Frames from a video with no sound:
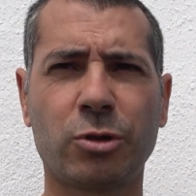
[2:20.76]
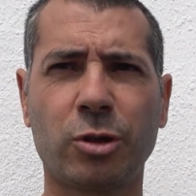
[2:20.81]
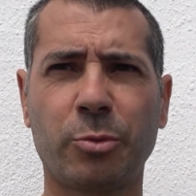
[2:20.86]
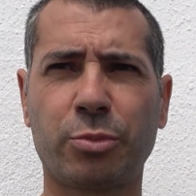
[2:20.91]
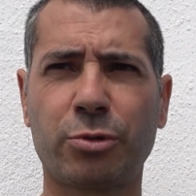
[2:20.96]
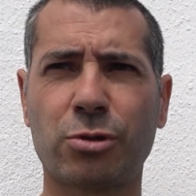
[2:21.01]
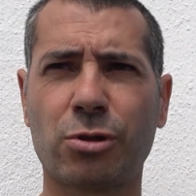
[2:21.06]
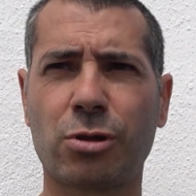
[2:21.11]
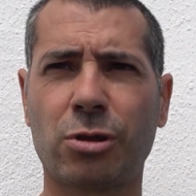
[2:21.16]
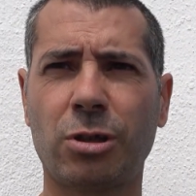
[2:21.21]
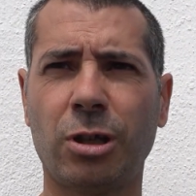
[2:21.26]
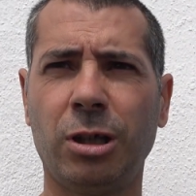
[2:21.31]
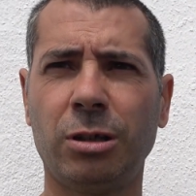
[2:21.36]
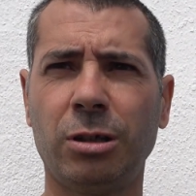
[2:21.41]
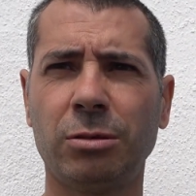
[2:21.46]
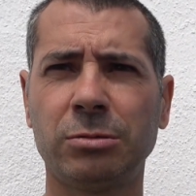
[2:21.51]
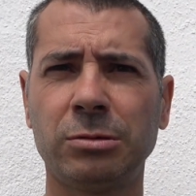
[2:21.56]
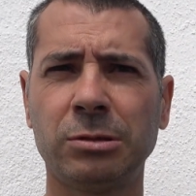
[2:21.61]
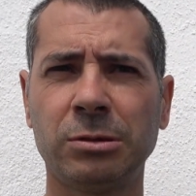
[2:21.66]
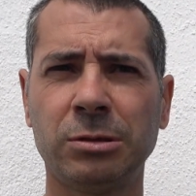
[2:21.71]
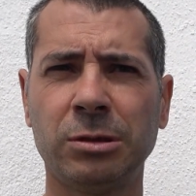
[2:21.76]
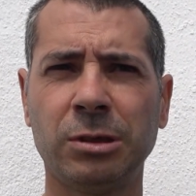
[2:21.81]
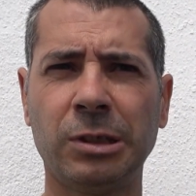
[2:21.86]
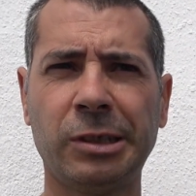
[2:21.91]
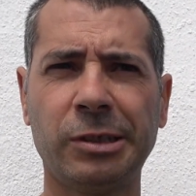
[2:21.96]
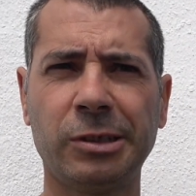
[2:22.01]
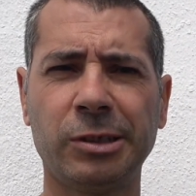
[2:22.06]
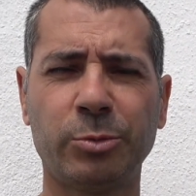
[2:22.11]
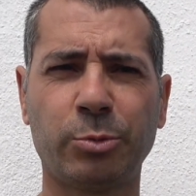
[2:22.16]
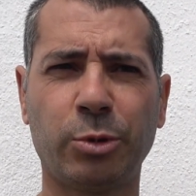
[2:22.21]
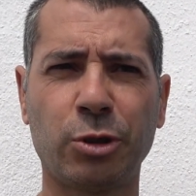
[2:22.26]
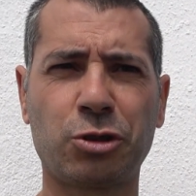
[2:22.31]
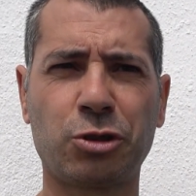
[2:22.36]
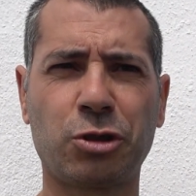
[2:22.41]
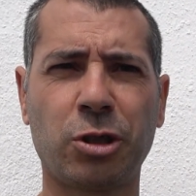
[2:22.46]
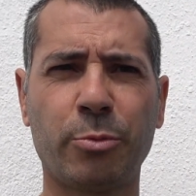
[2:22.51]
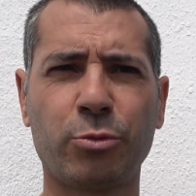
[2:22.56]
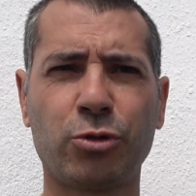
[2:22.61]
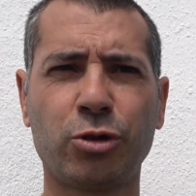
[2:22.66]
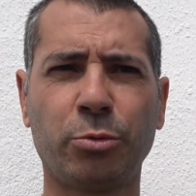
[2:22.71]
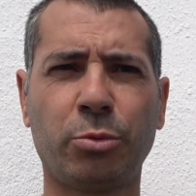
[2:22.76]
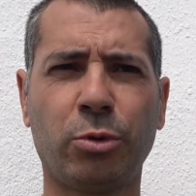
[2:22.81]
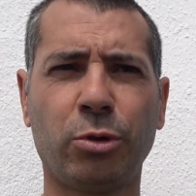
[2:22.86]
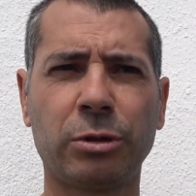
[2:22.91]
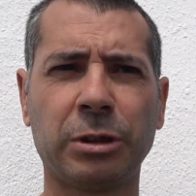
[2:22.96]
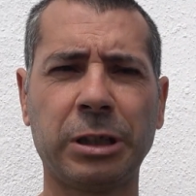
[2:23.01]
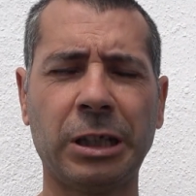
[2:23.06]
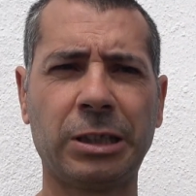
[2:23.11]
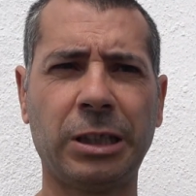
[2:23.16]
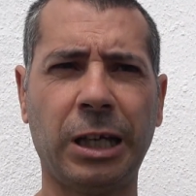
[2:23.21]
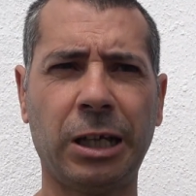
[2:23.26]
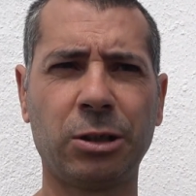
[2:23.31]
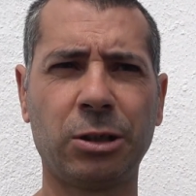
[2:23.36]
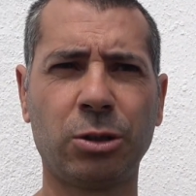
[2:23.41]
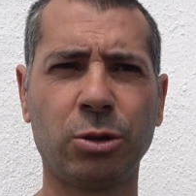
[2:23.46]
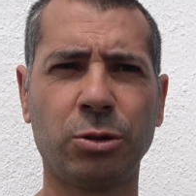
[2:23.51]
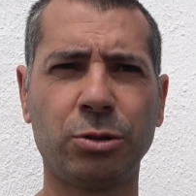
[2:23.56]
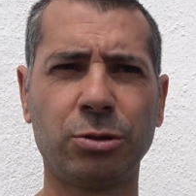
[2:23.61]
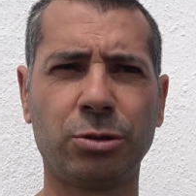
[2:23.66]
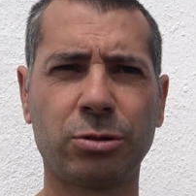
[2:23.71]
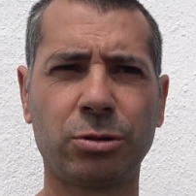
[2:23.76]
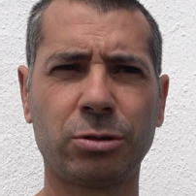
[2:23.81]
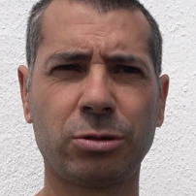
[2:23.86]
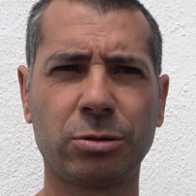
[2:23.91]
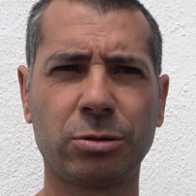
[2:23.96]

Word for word: a procissão, depois temos o bolo de leite à noite,